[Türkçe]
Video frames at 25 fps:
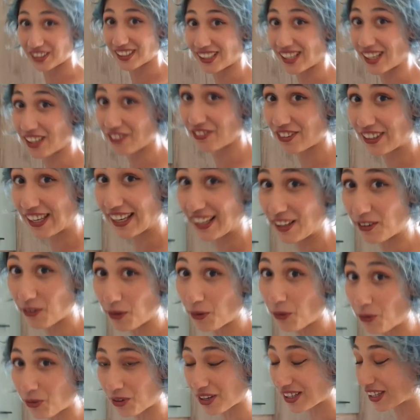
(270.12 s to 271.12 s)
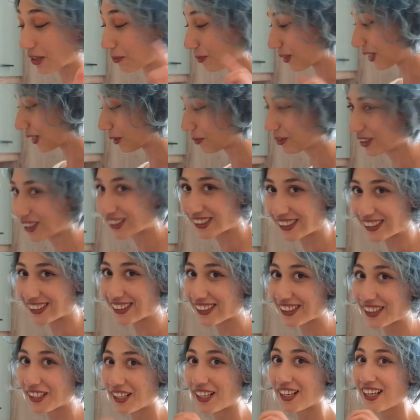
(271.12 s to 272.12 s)
tarifi geliyor. Orayı da bakabilirsiniz.
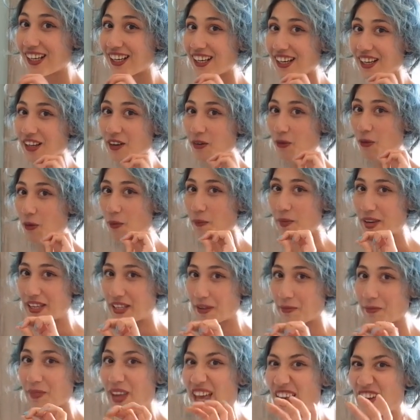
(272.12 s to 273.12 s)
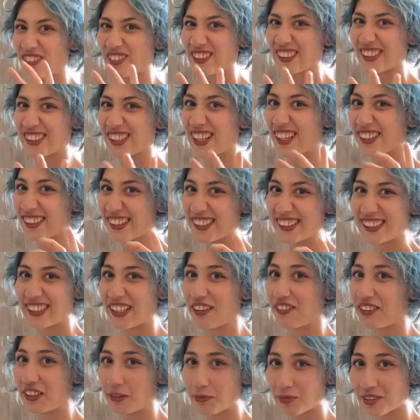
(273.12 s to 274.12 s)
O benim efsane
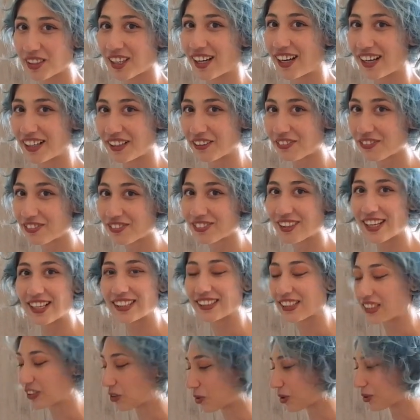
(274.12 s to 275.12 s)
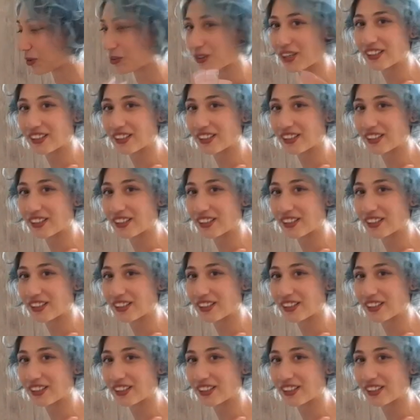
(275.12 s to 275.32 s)
sevdiğim tarif. Neyse şu an onu